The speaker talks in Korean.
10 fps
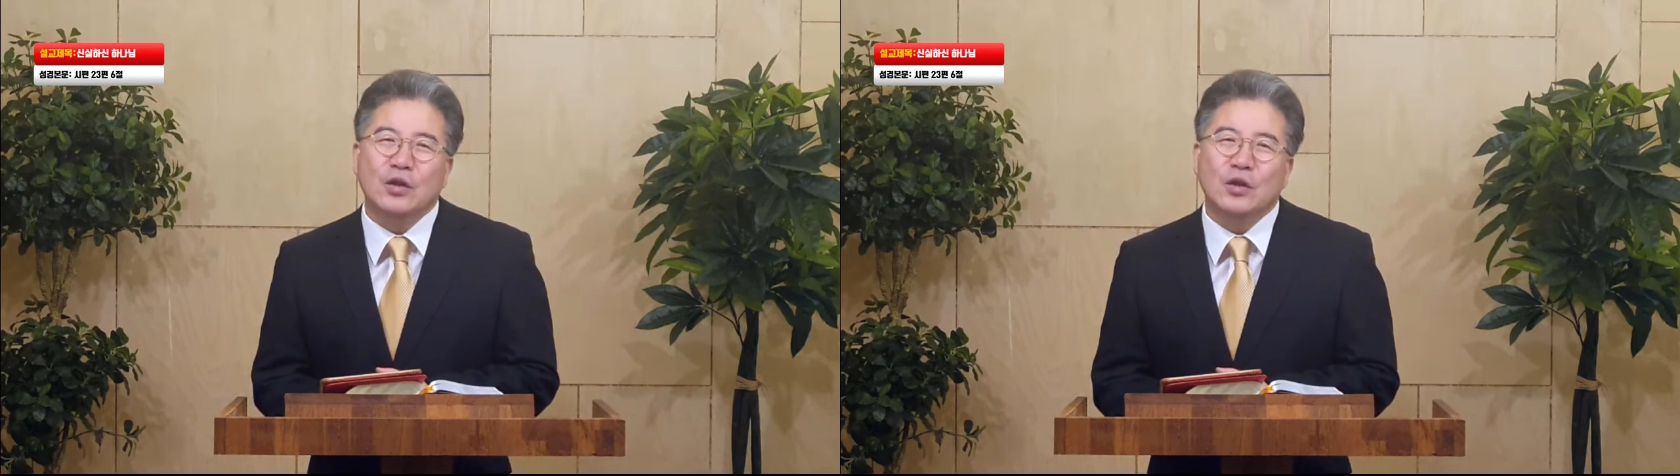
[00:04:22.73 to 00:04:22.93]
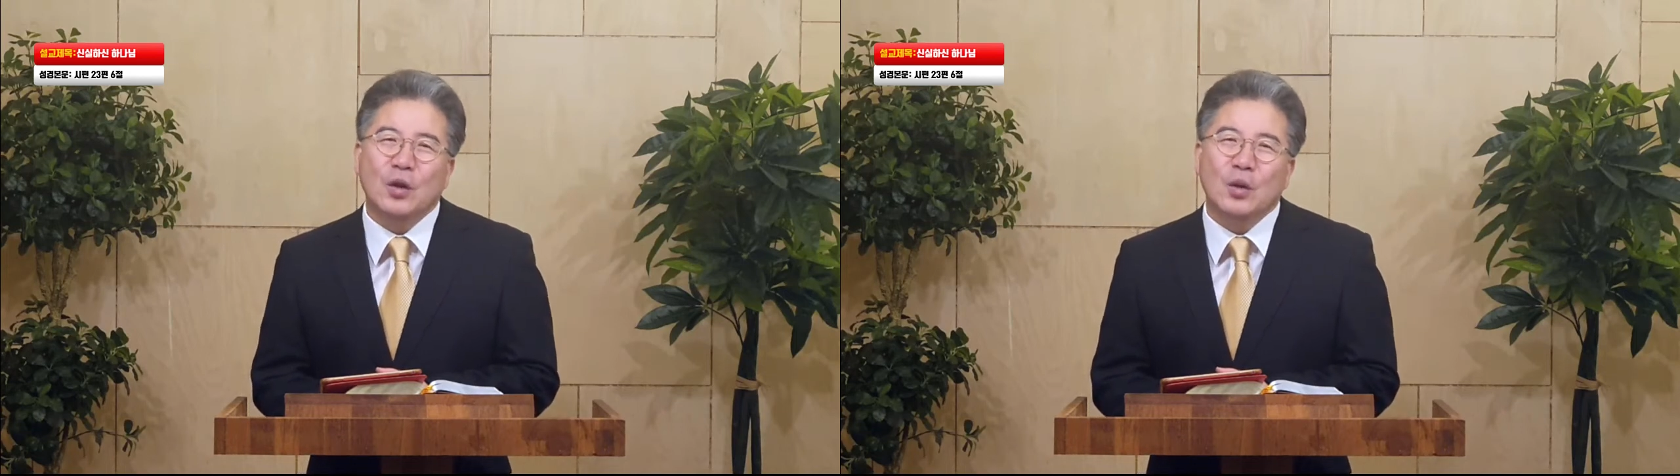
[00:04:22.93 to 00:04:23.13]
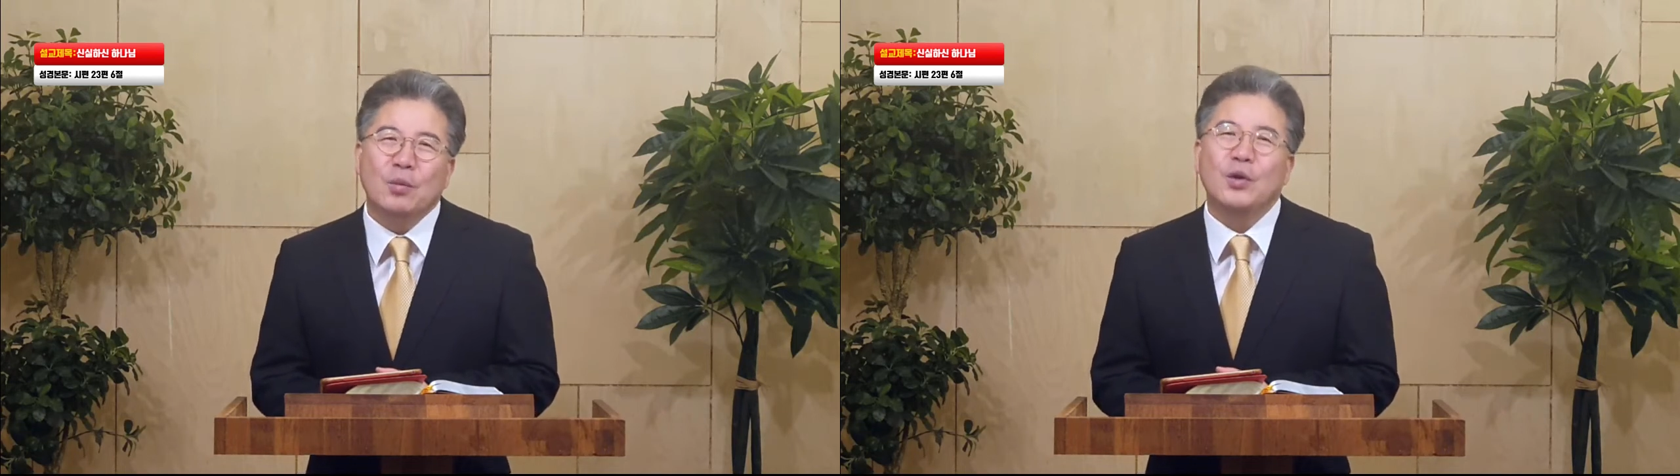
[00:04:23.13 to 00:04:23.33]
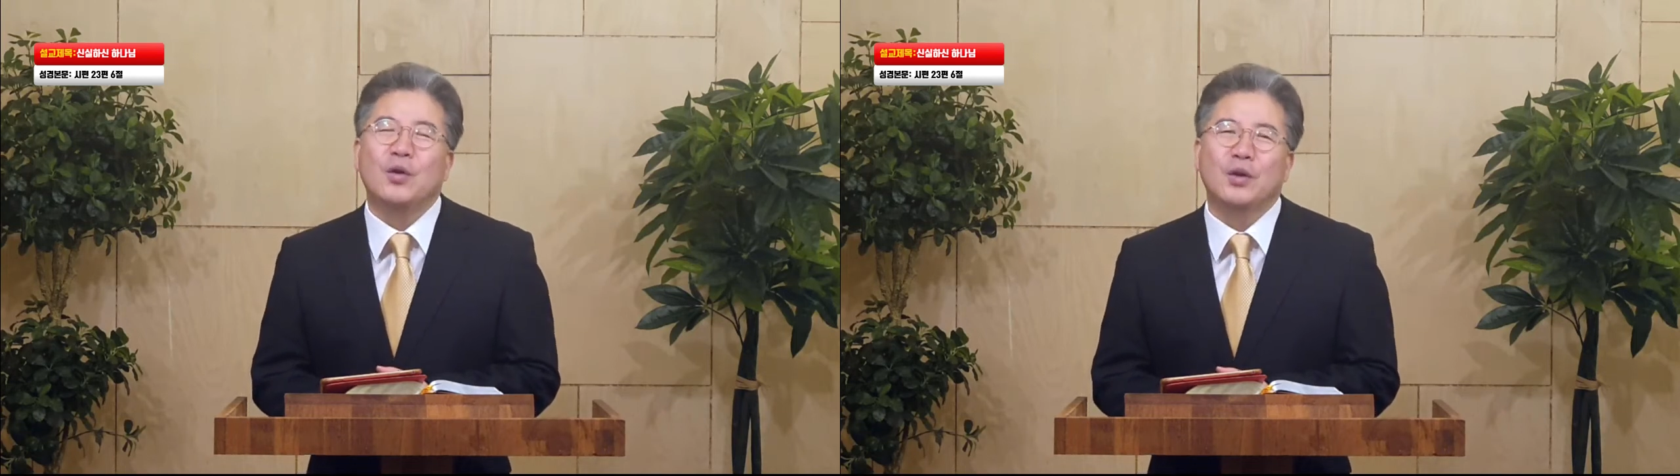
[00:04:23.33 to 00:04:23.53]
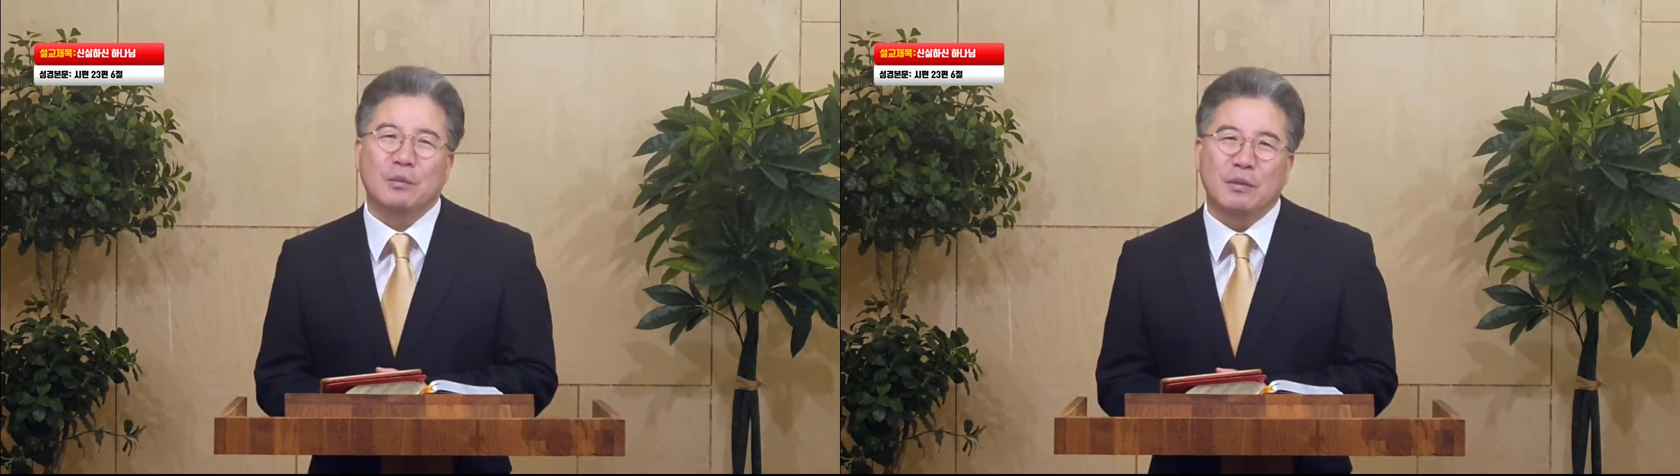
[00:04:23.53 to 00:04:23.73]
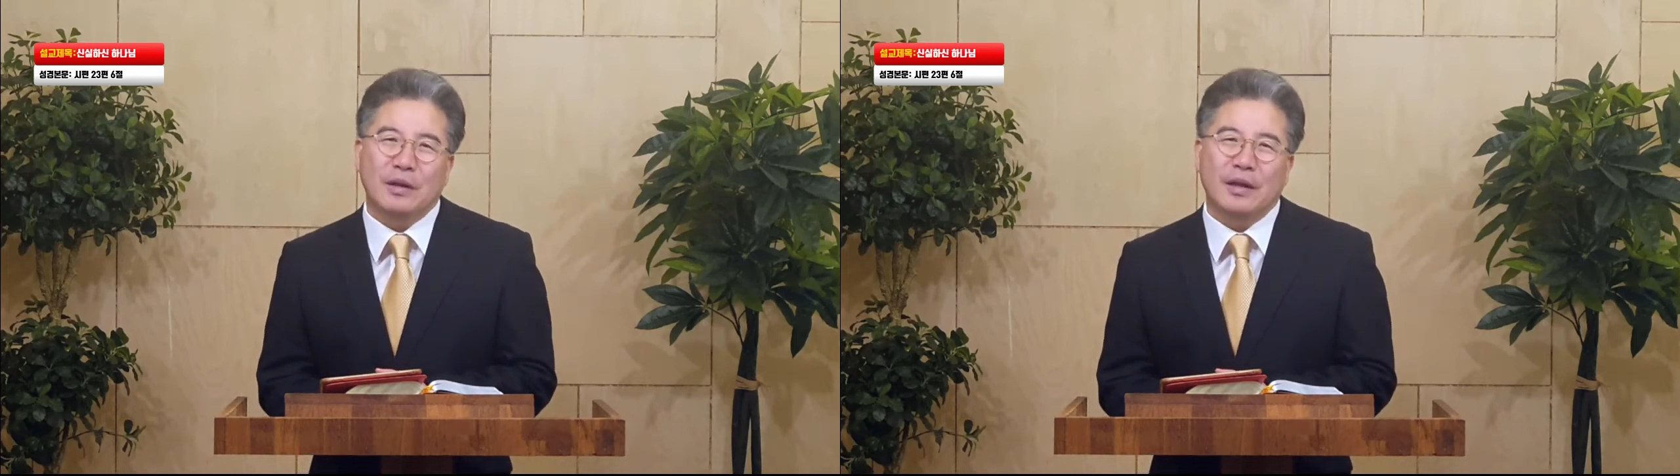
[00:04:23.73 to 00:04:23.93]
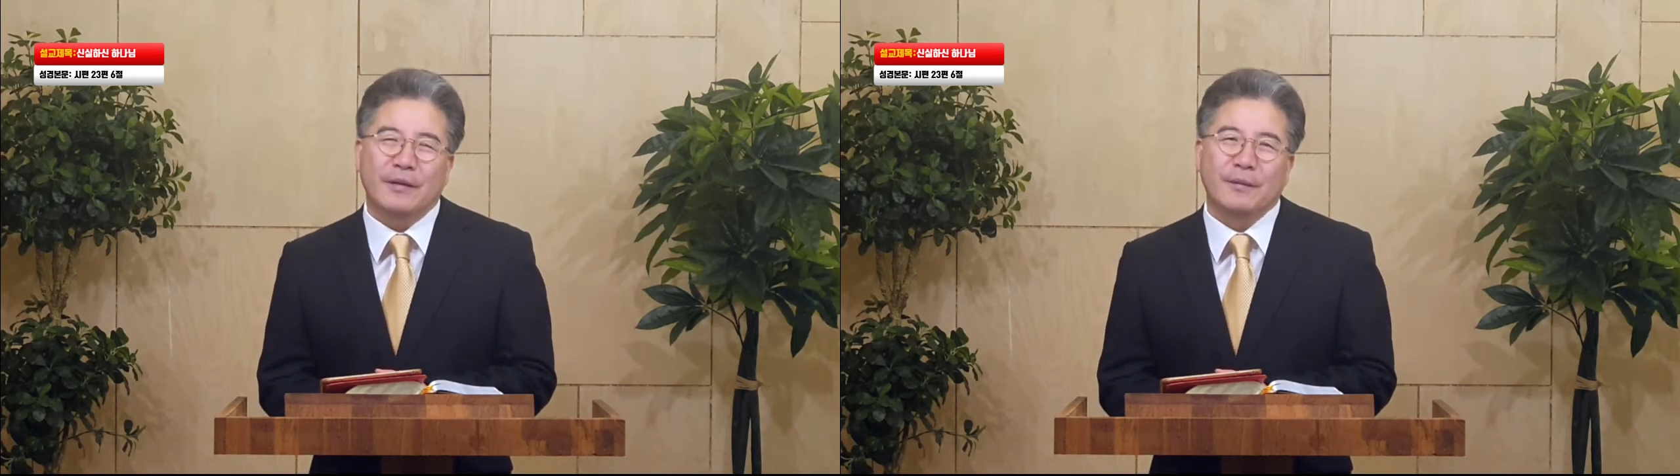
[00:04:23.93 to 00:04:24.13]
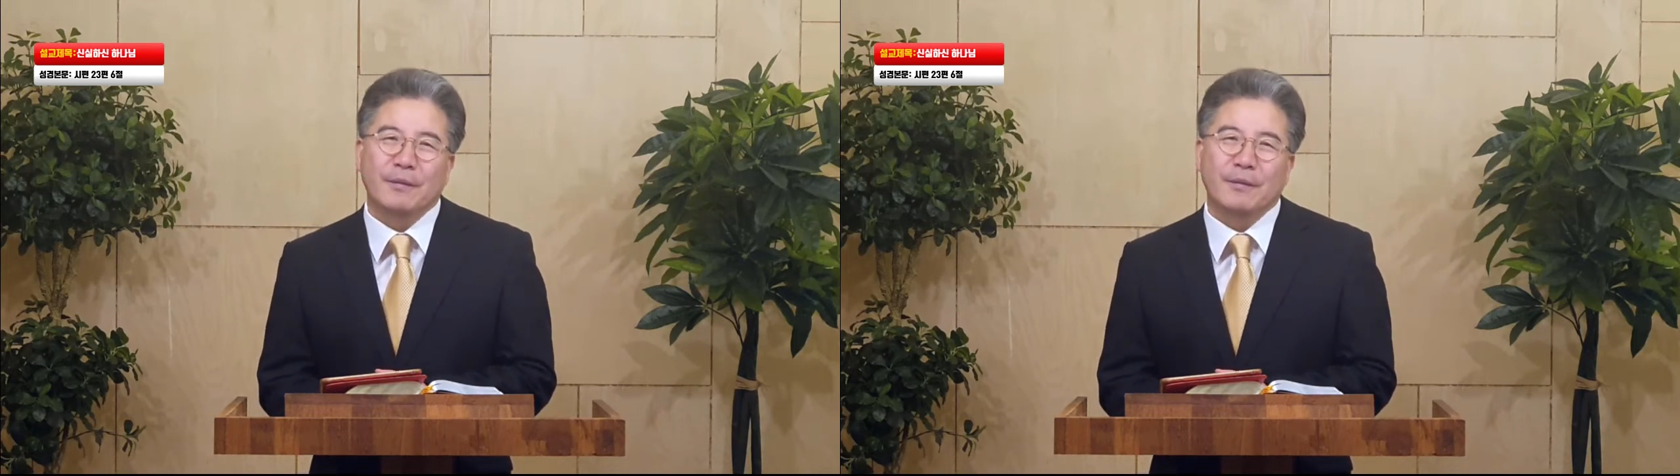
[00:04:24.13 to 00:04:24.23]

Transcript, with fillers: 있는 표현입니다.